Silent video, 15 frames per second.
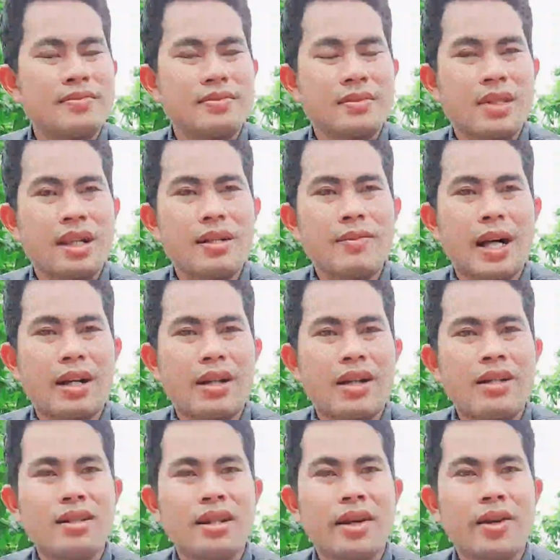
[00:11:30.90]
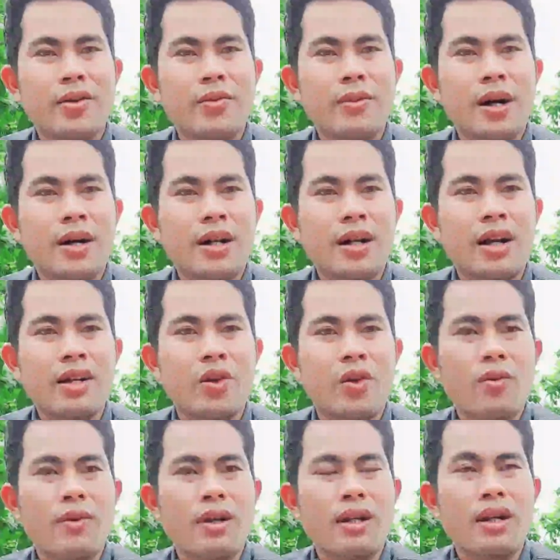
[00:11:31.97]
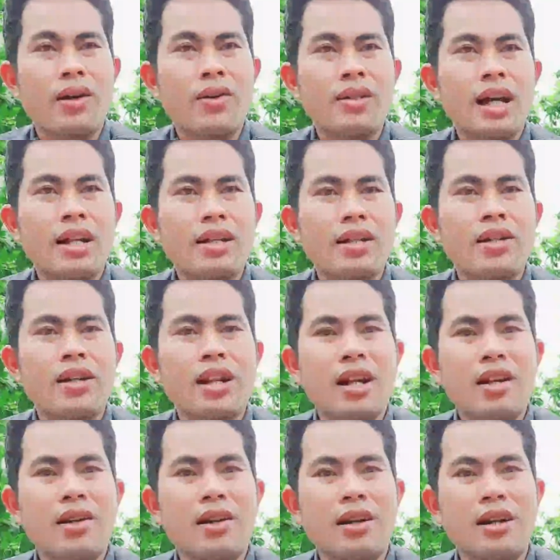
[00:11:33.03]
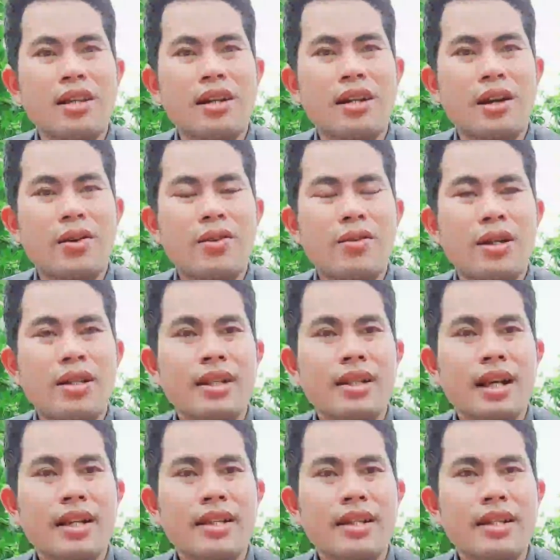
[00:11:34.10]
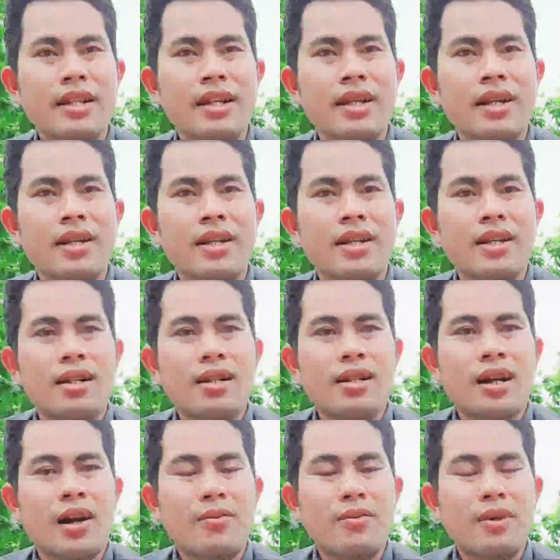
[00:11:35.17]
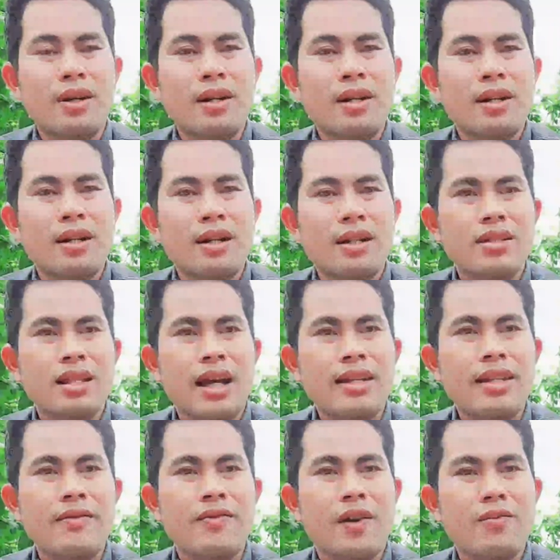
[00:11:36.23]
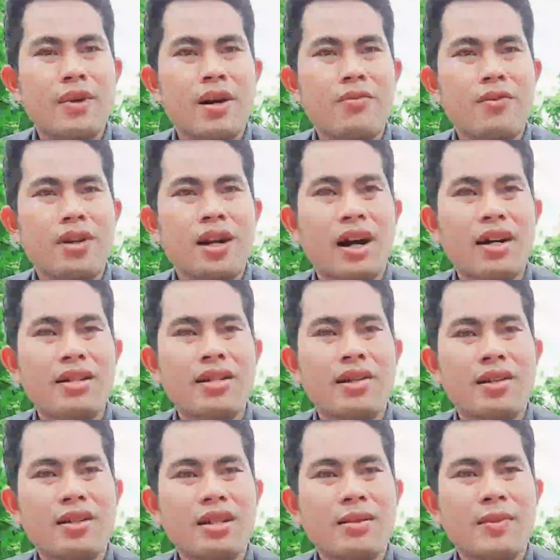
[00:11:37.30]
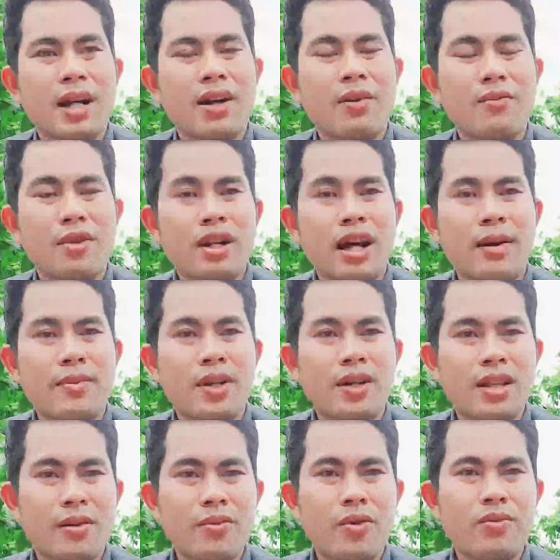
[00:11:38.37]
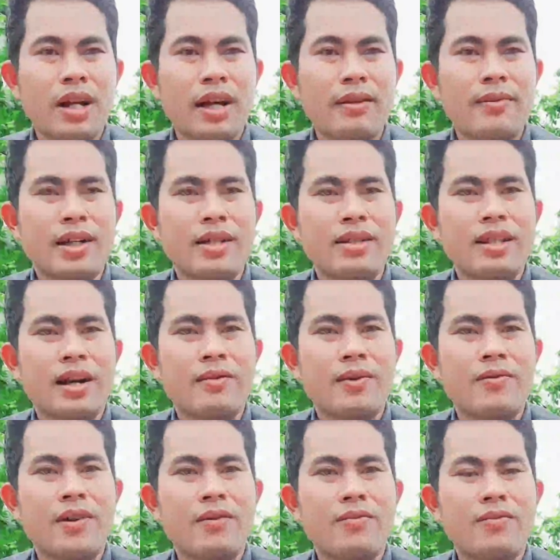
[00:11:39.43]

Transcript: chứ mà cứ kêu mà gửi thuốc mà nói đánh đưa đánh lừa và nói qua chuyện này chuyện kia, không có. Tại vì Phong không có gửi được, nhưng mà không có làm được trong lúc này, mà sao mà Phong